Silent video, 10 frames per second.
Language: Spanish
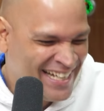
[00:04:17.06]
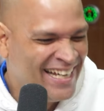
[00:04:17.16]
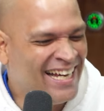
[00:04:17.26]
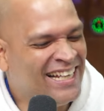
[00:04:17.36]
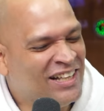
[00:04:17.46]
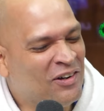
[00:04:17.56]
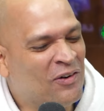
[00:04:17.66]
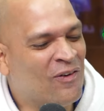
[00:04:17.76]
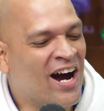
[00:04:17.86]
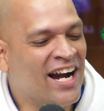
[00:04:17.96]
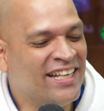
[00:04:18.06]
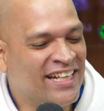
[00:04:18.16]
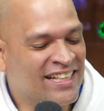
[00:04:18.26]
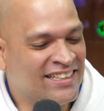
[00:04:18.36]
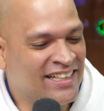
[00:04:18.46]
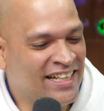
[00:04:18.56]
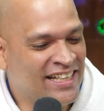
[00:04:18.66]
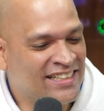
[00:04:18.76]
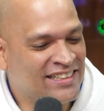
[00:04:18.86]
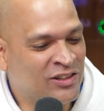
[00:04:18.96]
el de los Guardians
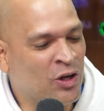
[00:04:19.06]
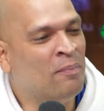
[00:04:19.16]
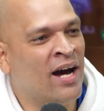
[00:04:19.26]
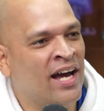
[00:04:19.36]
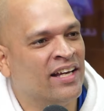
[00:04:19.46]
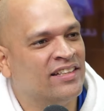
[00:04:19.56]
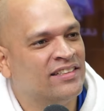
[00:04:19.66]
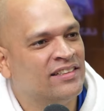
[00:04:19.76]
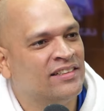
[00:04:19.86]
es Tom Hanks.